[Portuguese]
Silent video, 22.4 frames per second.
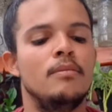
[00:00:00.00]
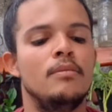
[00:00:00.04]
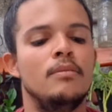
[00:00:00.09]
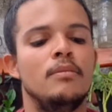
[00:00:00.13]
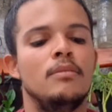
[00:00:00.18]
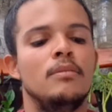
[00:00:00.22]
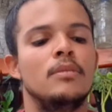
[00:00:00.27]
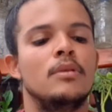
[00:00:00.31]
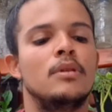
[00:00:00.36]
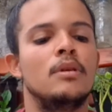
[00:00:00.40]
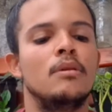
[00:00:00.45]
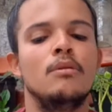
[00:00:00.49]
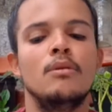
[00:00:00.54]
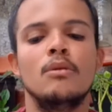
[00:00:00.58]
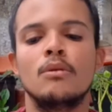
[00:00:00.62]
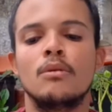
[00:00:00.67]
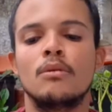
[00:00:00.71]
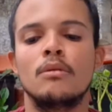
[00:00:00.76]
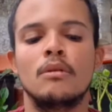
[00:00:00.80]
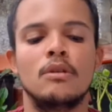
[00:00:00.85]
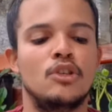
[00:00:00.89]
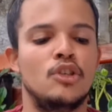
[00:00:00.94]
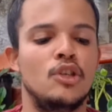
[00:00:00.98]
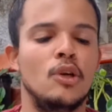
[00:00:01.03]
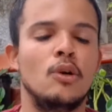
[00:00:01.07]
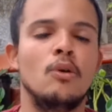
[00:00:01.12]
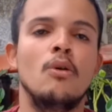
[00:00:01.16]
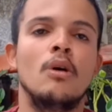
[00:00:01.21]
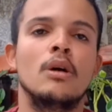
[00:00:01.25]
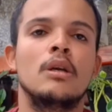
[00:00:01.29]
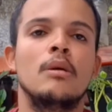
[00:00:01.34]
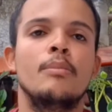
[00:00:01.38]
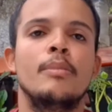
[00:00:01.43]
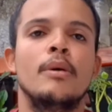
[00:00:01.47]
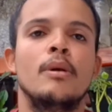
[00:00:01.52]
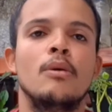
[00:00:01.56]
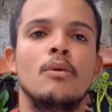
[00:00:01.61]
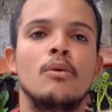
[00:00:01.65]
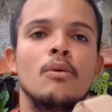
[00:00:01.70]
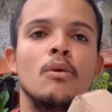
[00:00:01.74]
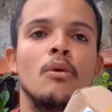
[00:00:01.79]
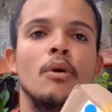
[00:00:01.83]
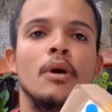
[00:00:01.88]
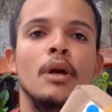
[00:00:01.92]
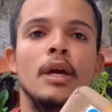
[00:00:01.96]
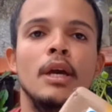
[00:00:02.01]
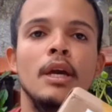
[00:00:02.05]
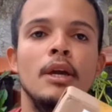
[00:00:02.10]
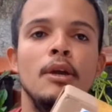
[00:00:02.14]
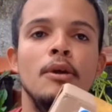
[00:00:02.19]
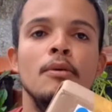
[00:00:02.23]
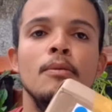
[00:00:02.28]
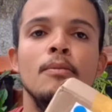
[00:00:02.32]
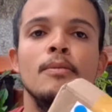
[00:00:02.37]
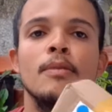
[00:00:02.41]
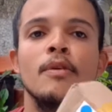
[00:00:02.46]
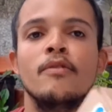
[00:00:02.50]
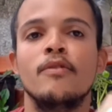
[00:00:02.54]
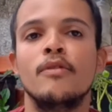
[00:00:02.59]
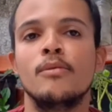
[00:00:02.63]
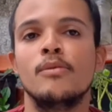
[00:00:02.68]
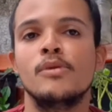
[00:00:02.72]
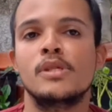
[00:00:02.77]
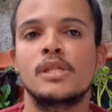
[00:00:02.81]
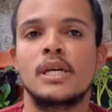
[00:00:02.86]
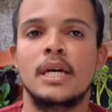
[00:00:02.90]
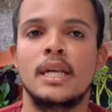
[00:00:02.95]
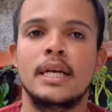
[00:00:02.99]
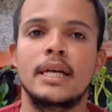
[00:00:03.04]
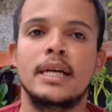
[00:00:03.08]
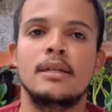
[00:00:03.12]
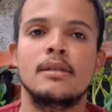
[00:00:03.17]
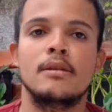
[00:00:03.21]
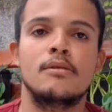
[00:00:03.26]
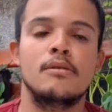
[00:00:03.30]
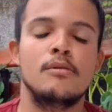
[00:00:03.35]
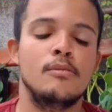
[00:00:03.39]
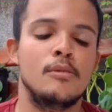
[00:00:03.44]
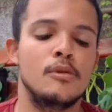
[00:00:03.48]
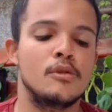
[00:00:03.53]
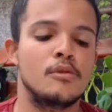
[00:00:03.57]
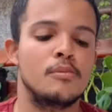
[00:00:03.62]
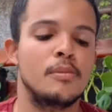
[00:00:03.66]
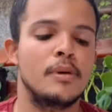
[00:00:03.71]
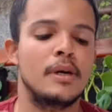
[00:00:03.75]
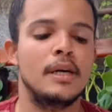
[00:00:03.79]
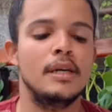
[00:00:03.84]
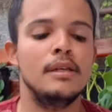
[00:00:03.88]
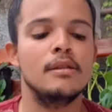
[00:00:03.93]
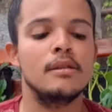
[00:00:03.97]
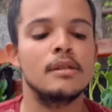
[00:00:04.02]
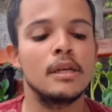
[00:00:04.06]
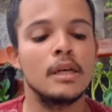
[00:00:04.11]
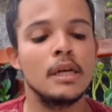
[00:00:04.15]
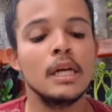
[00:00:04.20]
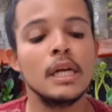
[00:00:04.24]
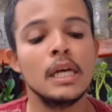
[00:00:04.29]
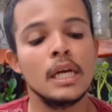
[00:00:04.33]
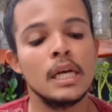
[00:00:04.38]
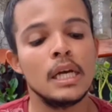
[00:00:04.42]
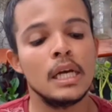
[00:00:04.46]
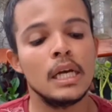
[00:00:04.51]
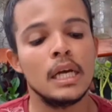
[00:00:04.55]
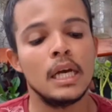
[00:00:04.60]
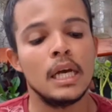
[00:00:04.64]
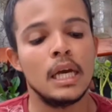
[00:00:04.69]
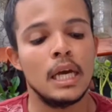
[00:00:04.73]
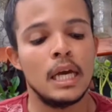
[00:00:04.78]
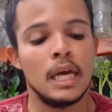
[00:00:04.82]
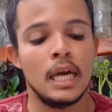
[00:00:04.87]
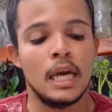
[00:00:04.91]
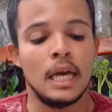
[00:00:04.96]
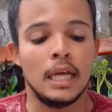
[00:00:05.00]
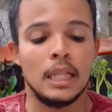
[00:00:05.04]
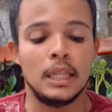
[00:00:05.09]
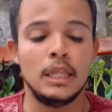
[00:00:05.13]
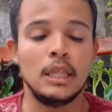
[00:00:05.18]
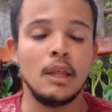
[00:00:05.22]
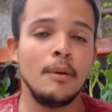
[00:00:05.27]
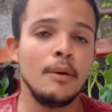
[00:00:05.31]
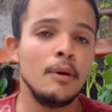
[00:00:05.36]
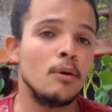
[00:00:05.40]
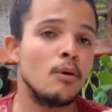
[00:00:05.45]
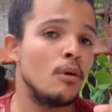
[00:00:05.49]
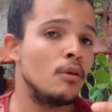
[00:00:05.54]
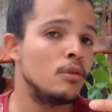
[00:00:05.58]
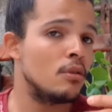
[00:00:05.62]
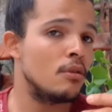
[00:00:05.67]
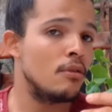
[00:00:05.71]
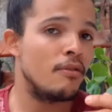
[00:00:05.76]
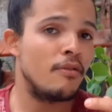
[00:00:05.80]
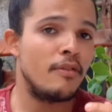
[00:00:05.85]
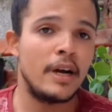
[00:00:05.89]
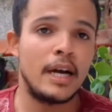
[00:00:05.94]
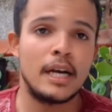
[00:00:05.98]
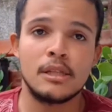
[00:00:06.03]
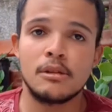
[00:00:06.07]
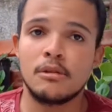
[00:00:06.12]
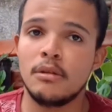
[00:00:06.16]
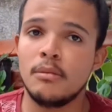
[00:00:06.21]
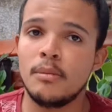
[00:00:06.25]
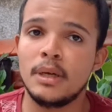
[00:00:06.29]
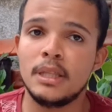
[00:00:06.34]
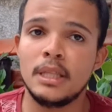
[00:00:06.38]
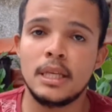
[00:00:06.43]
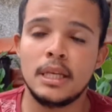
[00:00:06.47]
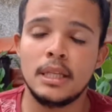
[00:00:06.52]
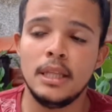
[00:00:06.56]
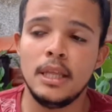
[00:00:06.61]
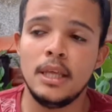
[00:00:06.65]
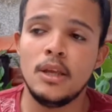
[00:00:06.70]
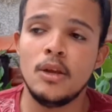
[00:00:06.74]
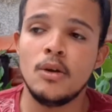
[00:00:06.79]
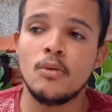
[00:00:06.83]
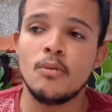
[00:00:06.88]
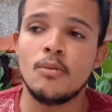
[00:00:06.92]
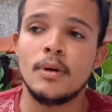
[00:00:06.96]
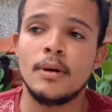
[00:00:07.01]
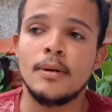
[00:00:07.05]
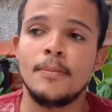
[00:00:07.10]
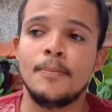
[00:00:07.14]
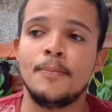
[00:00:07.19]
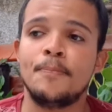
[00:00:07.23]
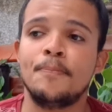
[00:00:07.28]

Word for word: Então chegou aqui pelo correio, eu fui buscar na casa dos meus pais não encontro fácil de maneira nenhuma.